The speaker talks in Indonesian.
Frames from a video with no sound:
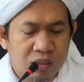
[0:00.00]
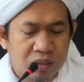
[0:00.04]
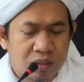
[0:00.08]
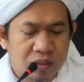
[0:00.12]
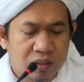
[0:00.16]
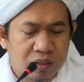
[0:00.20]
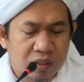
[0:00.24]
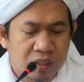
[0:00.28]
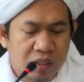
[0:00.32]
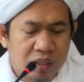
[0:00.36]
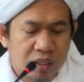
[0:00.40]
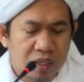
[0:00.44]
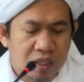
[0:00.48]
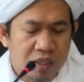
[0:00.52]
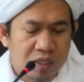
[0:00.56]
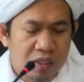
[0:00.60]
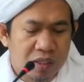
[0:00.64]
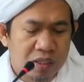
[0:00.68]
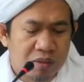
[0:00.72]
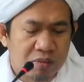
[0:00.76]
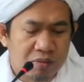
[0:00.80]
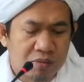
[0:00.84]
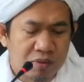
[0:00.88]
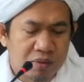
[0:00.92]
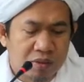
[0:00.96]
setinggal
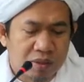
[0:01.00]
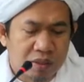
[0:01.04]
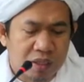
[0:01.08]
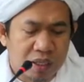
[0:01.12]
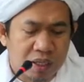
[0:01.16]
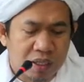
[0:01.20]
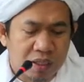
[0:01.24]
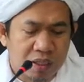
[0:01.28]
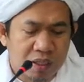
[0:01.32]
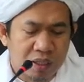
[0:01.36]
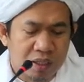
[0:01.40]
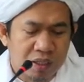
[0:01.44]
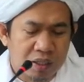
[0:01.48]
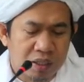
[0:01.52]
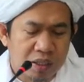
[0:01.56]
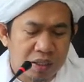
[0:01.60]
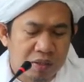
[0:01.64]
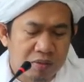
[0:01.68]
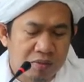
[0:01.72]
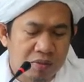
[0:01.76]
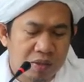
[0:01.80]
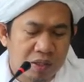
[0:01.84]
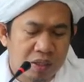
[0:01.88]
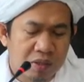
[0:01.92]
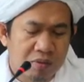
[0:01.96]
ilmu sekalian
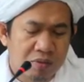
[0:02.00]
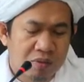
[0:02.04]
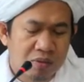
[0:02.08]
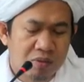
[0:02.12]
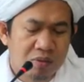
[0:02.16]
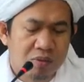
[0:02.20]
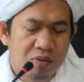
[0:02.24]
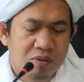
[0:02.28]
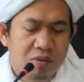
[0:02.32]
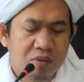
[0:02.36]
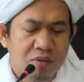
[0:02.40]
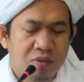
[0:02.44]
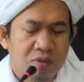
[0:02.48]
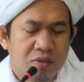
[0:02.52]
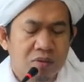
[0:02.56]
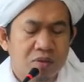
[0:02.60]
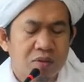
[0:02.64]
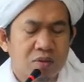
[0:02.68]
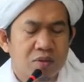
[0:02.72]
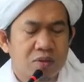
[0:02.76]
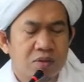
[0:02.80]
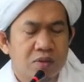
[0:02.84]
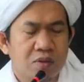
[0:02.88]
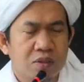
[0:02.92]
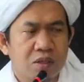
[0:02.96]
ilmu-ilmu
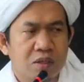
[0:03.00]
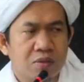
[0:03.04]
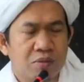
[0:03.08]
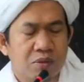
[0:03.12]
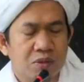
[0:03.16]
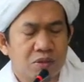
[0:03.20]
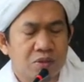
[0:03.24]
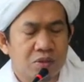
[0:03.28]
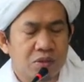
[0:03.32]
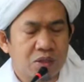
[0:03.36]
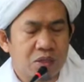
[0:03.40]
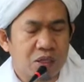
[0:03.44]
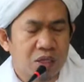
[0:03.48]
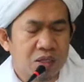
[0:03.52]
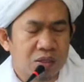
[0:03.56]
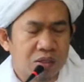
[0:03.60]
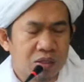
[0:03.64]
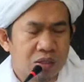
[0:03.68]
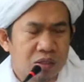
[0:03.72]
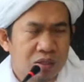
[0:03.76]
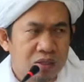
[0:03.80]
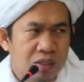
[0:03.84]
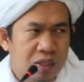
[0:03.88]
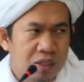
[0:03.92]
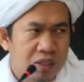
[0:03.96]
ya maksudnya yang
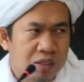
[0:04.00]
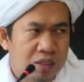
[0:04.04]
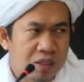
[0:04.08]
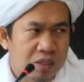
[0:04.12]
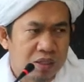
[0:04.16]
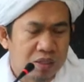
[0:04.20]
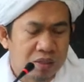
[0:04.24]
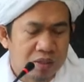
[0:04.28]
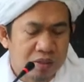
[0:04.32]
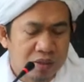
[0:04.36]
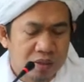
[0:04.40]
sisanya